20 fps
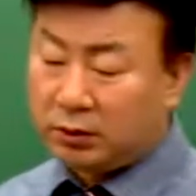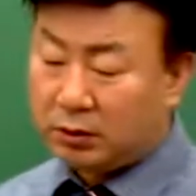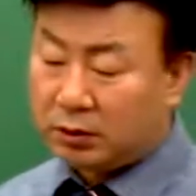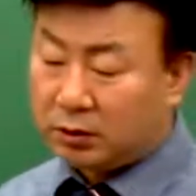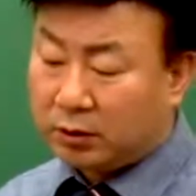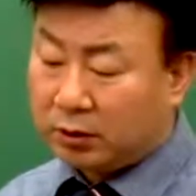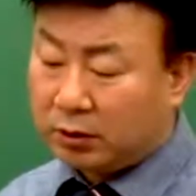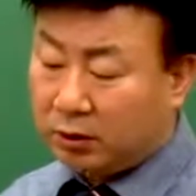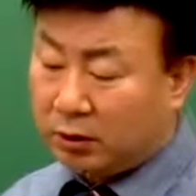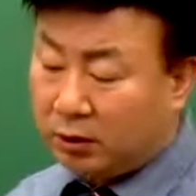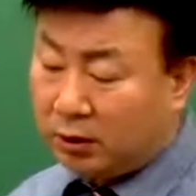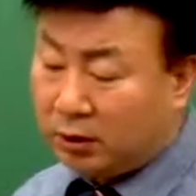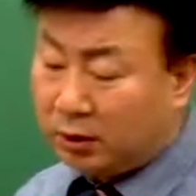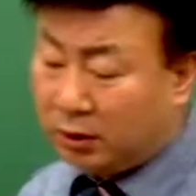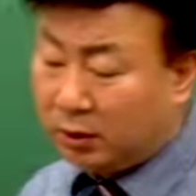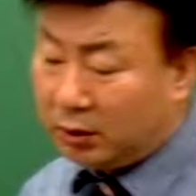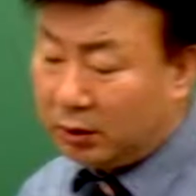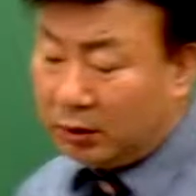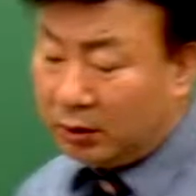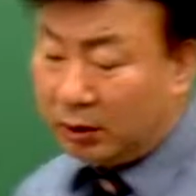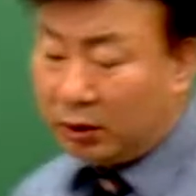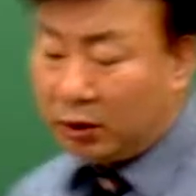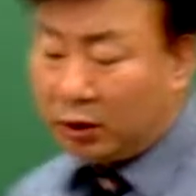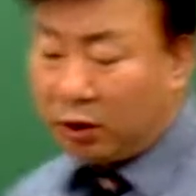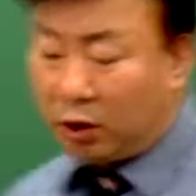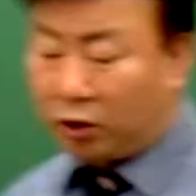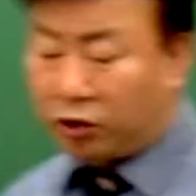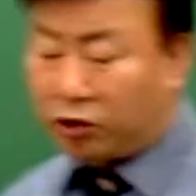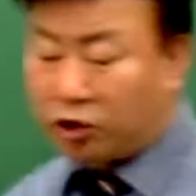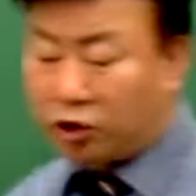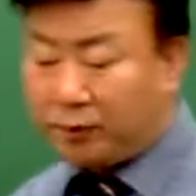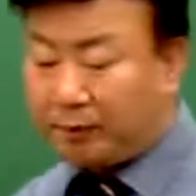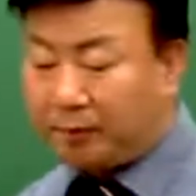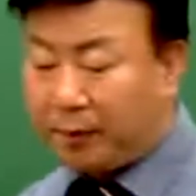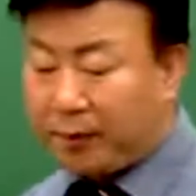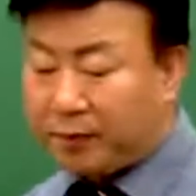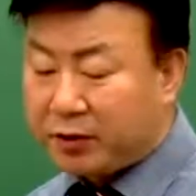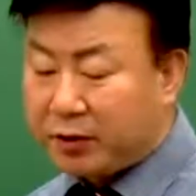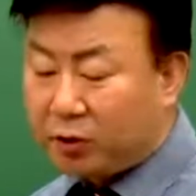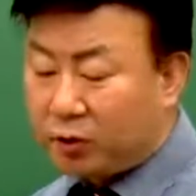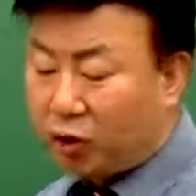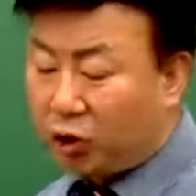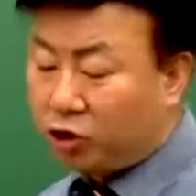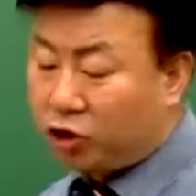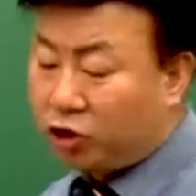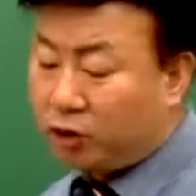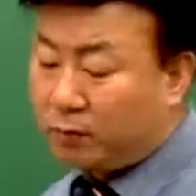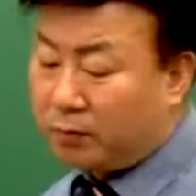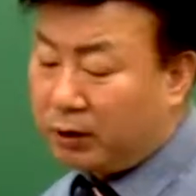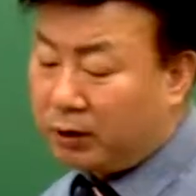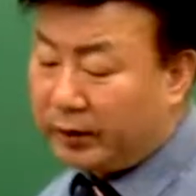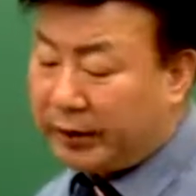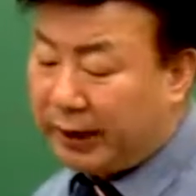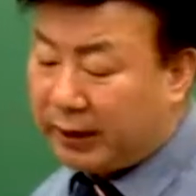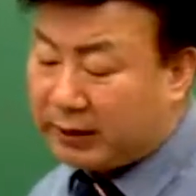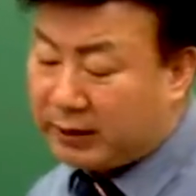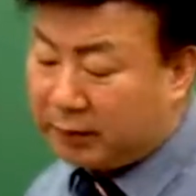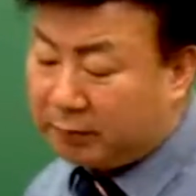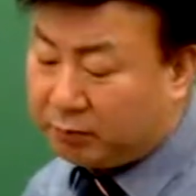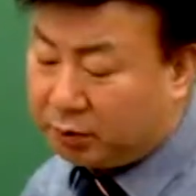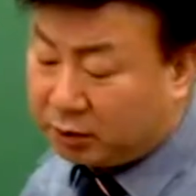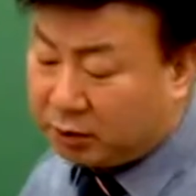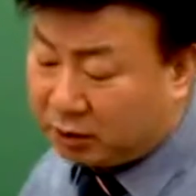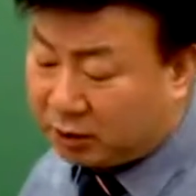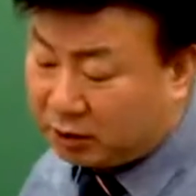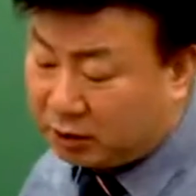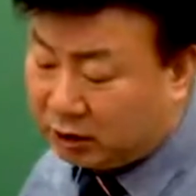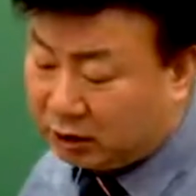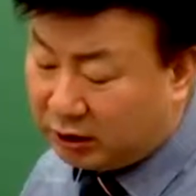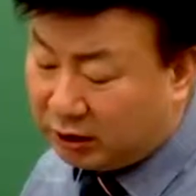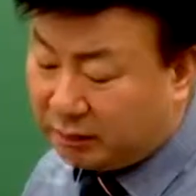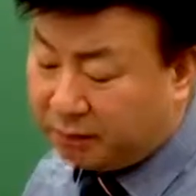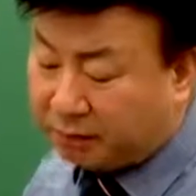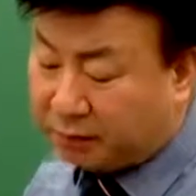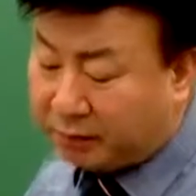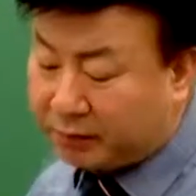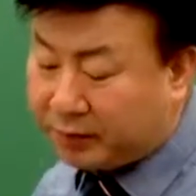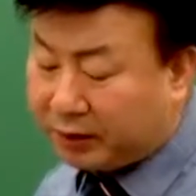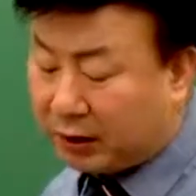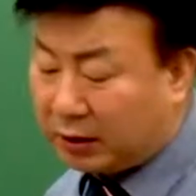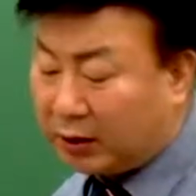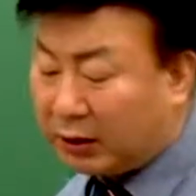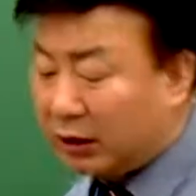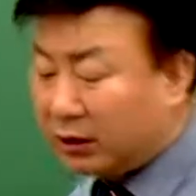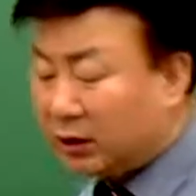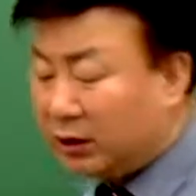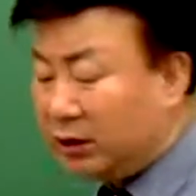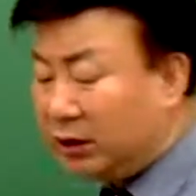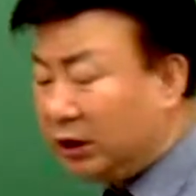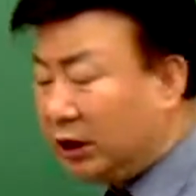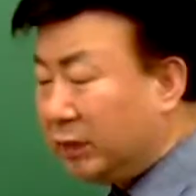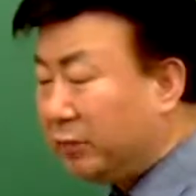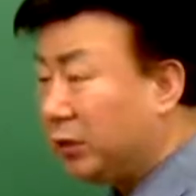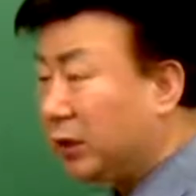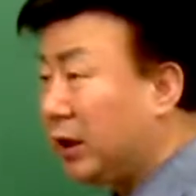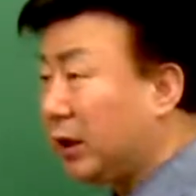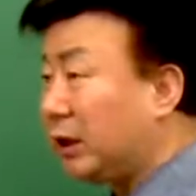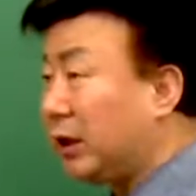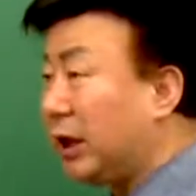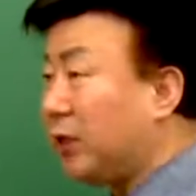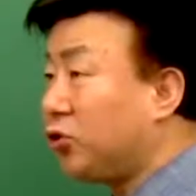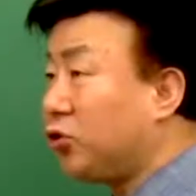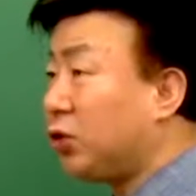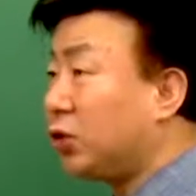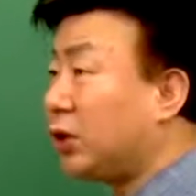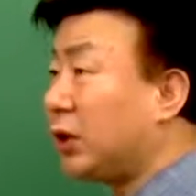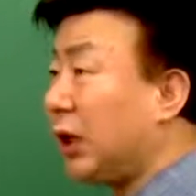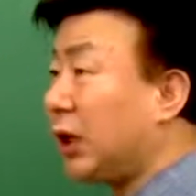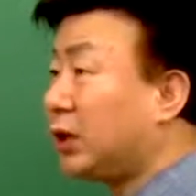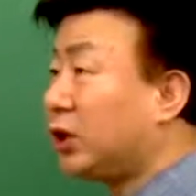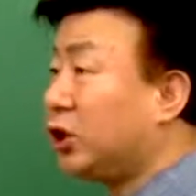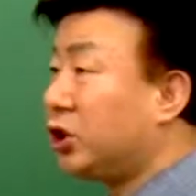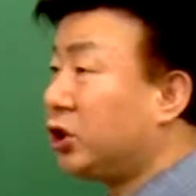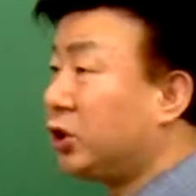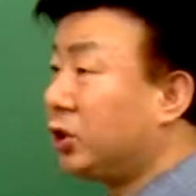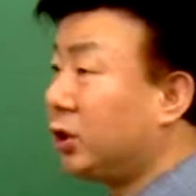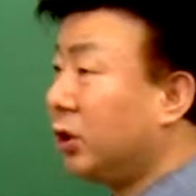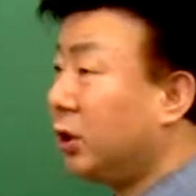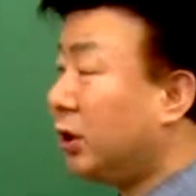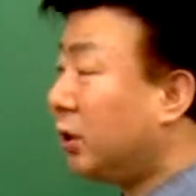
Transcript: 그래서 예, 건축법상 건축물 대장부터 등기법상 등기부까지 한 줄을 쫙 치시고